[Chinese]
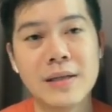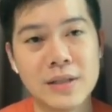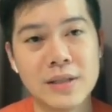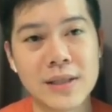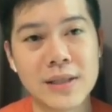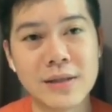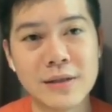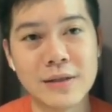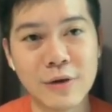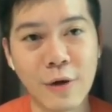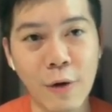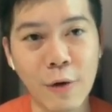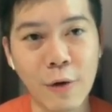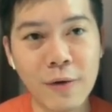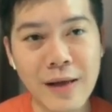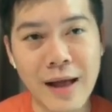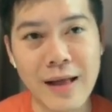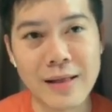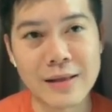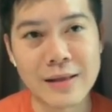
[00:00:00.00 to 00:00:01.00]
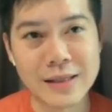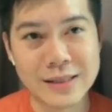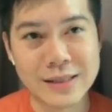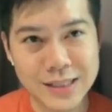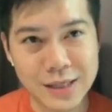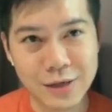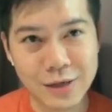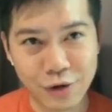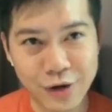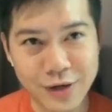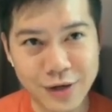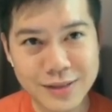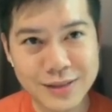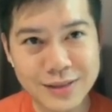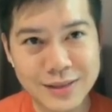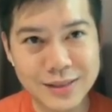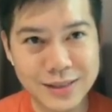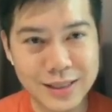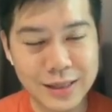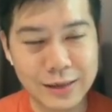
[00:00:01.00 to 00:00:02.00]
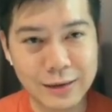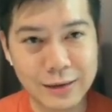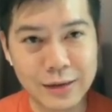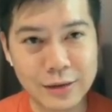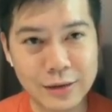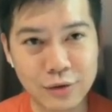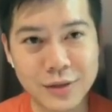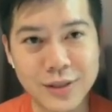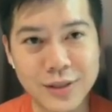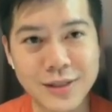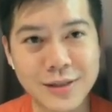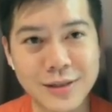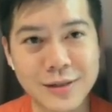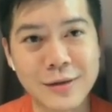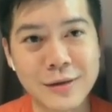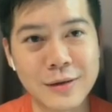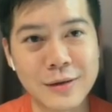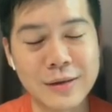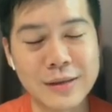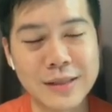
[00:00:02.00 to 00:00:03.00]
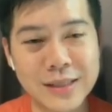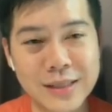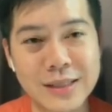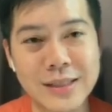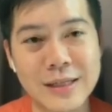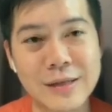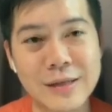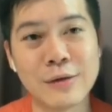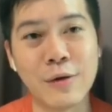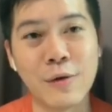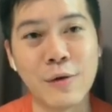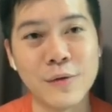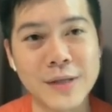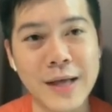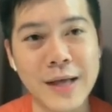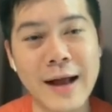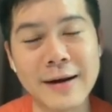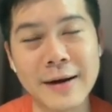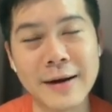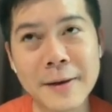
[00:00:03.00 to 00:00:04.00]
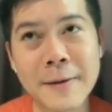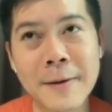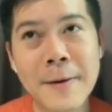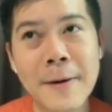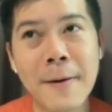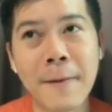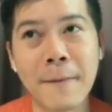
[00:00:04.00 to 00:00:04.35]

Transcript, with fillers: 请勇敢的承认这一个就是自己有压力，